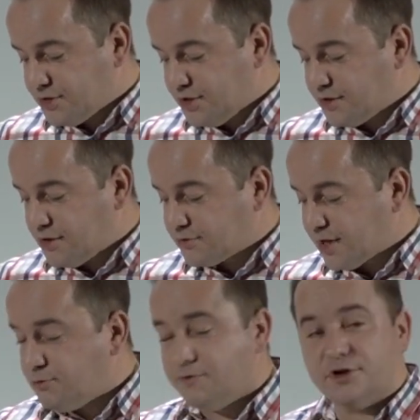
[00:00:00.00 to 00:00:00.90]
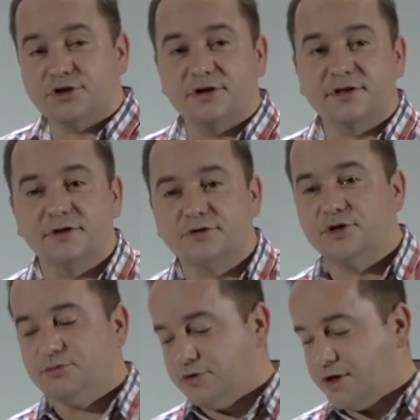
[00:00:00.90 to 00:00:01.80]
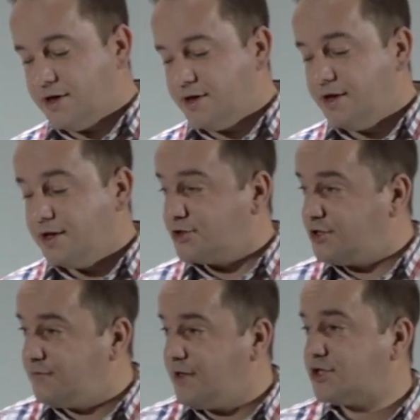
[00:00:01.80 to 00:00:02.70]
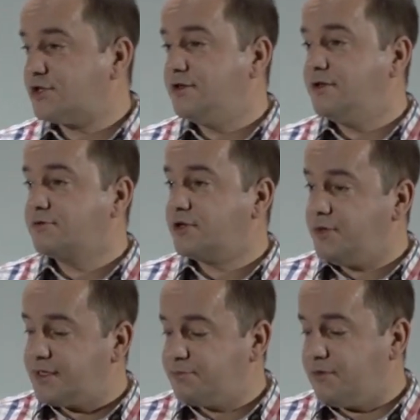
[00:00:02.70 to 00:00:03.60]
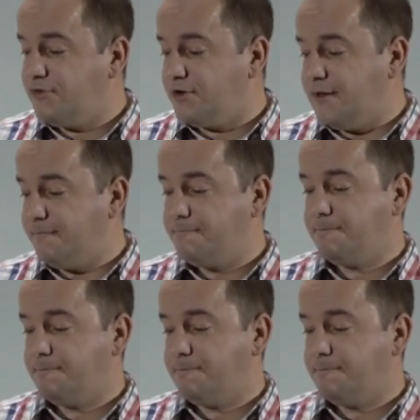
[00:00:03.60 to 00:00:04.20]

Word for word: dzięki któremu wierzący otrzymuje życie wieczne, którym jest zbawiony.